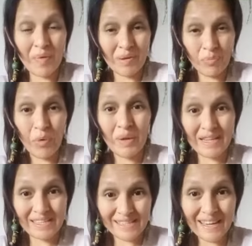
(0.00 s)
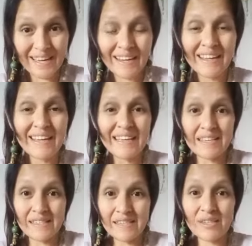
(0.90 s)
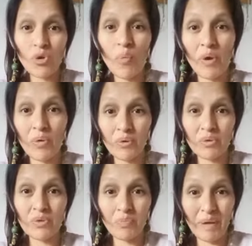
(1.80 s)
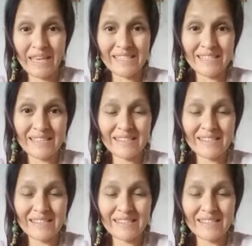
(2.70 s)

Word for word: movilizar, quizás como en otros países.